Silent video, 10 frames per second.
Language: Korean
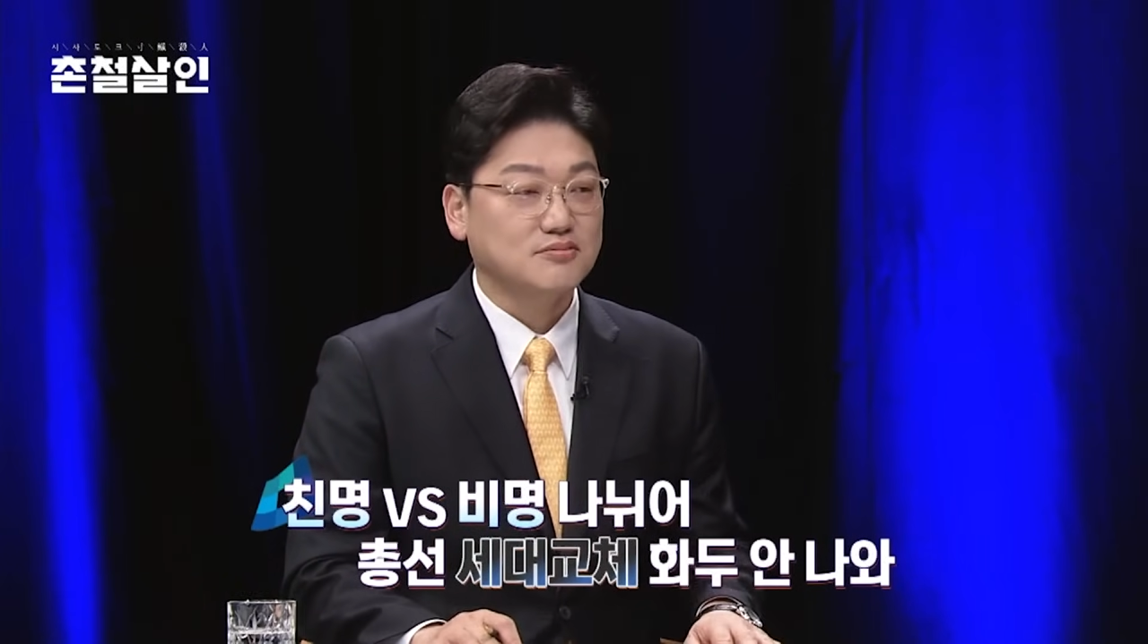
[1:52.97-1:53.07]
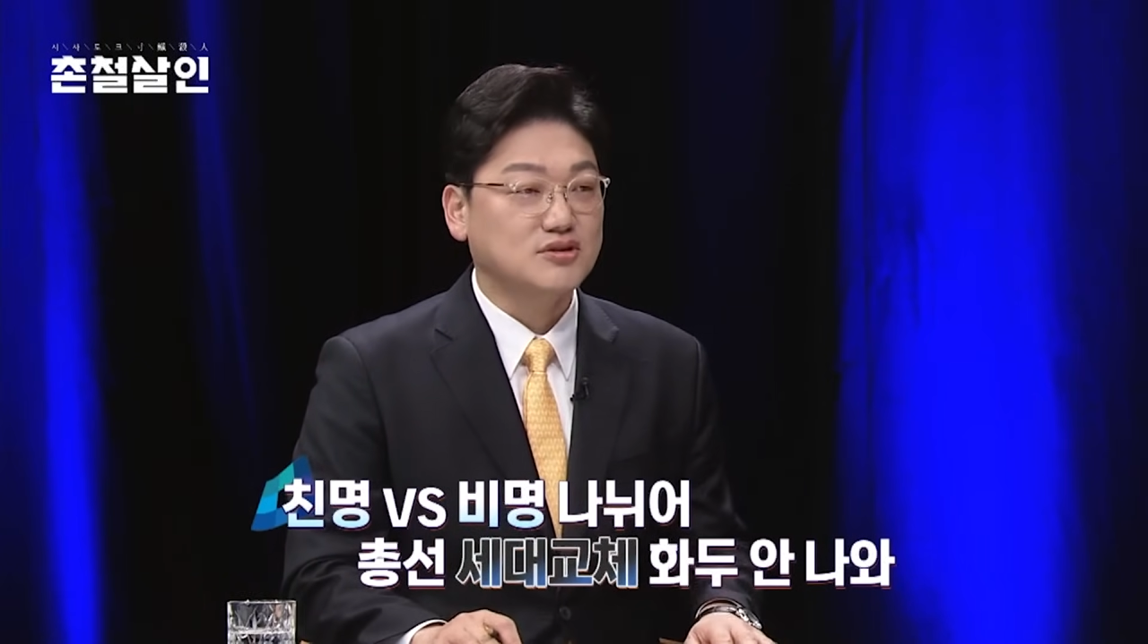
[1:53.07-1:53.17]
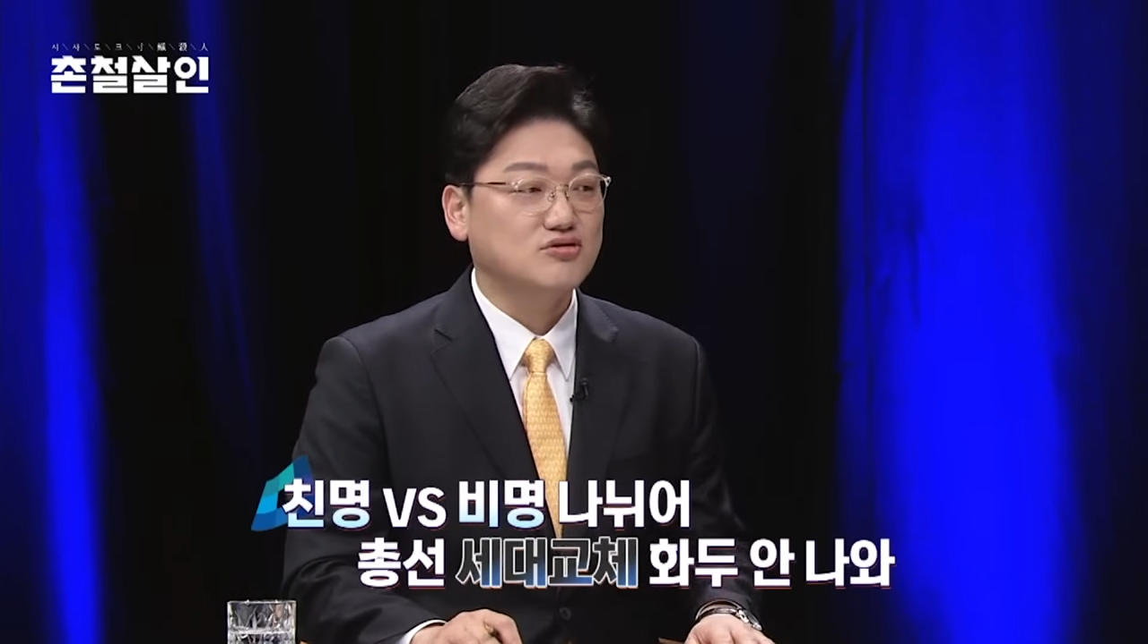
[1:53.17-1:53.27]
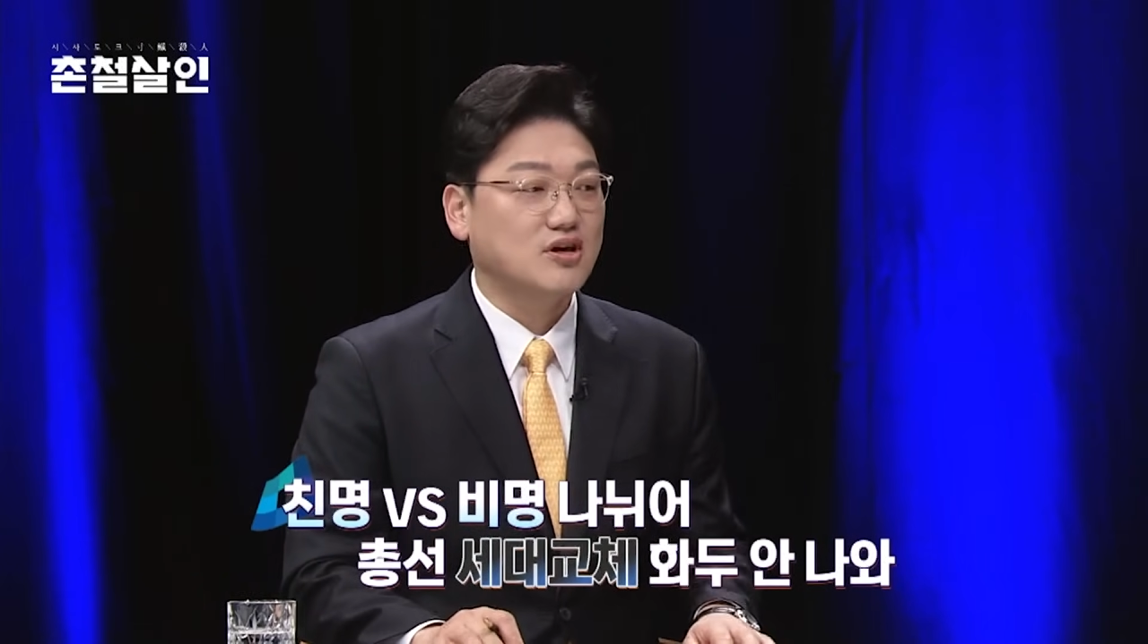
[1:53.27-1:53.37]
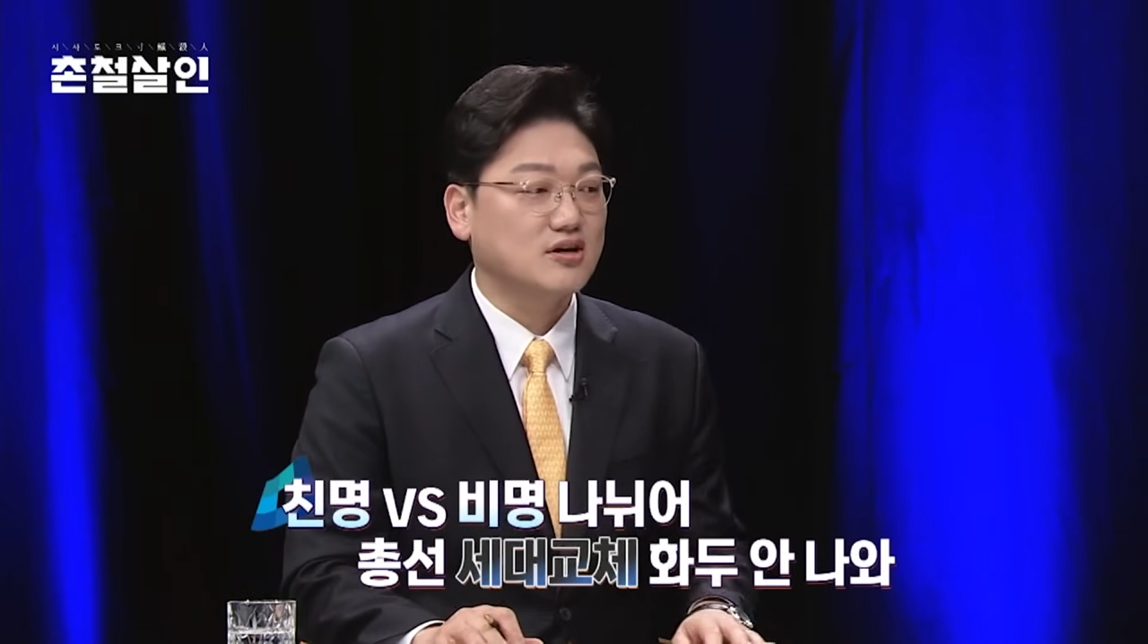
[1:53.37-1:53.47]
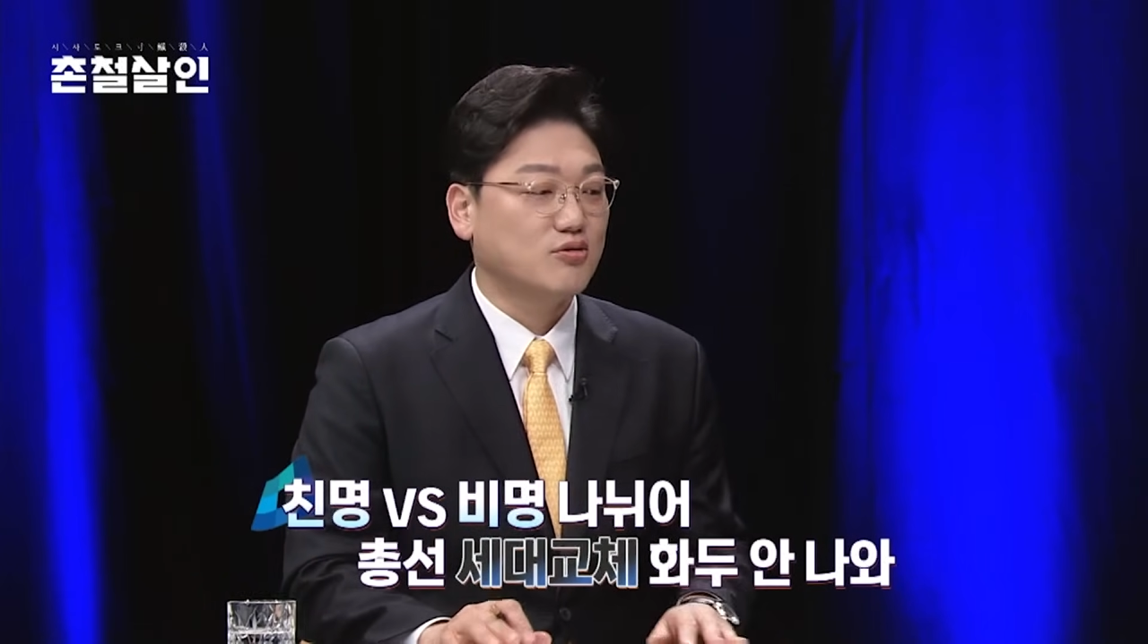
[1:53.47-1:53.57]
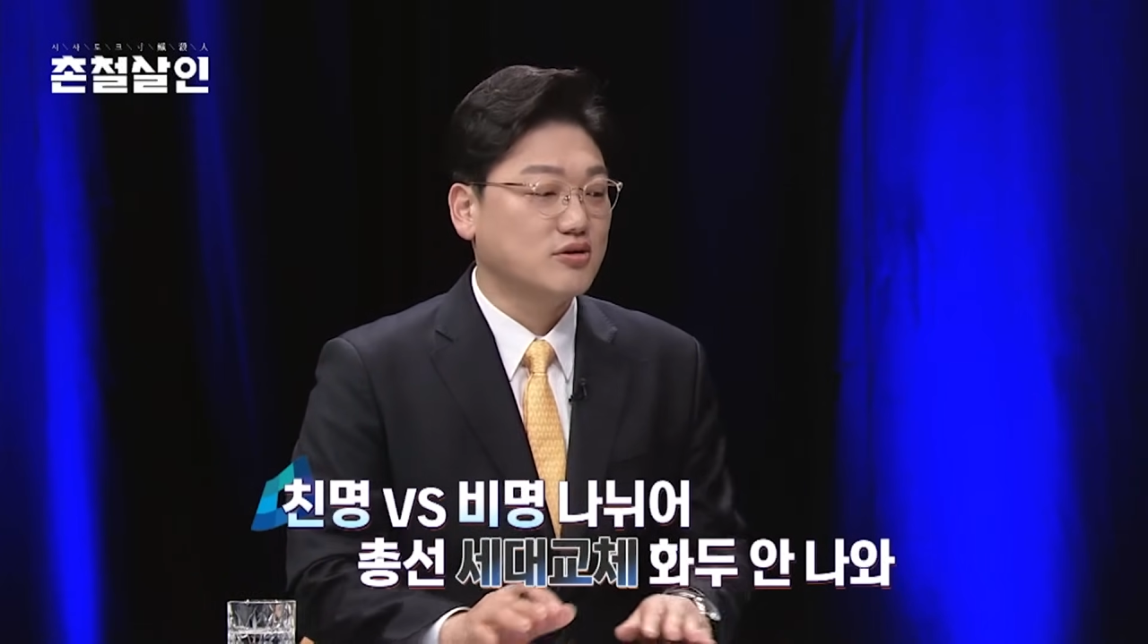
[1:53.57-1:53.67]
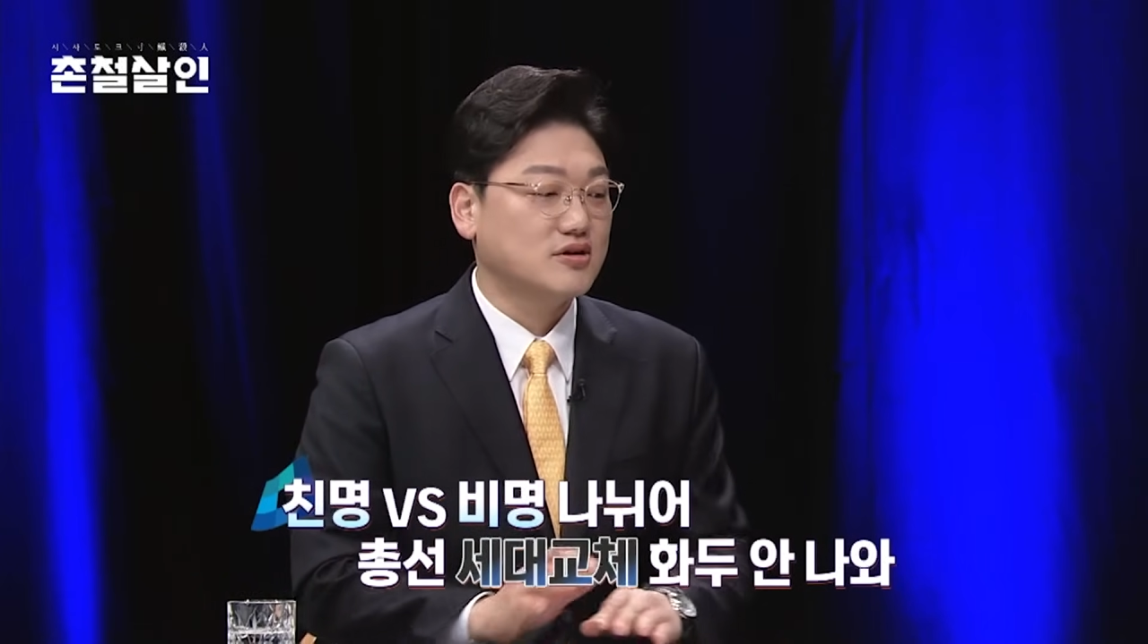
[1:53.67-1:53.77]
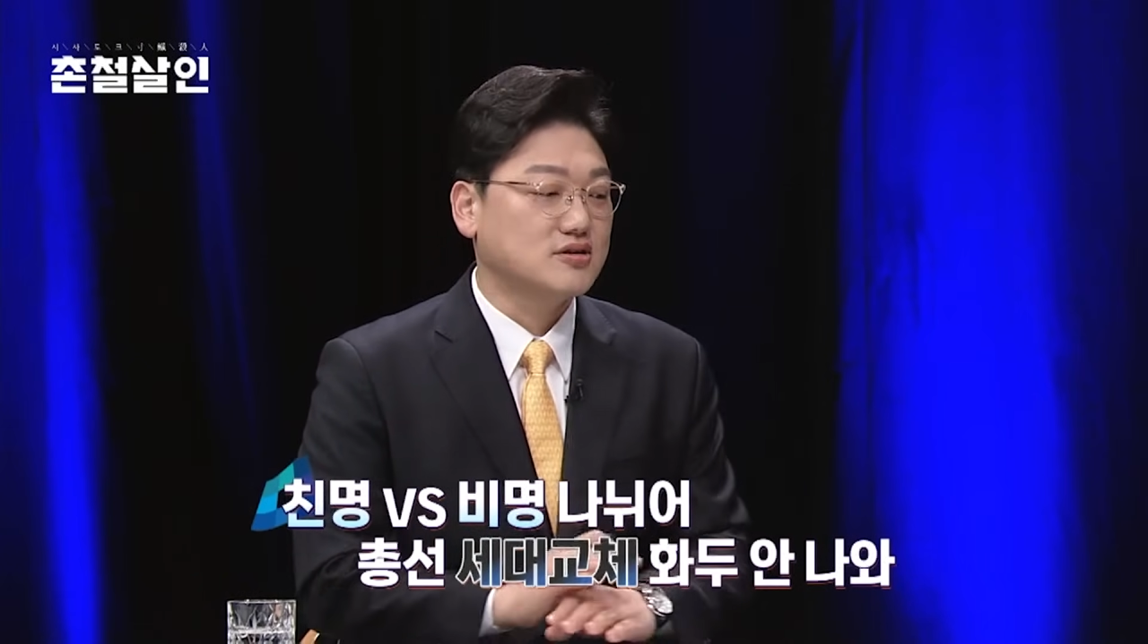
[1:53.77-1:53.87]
민주당이 오히려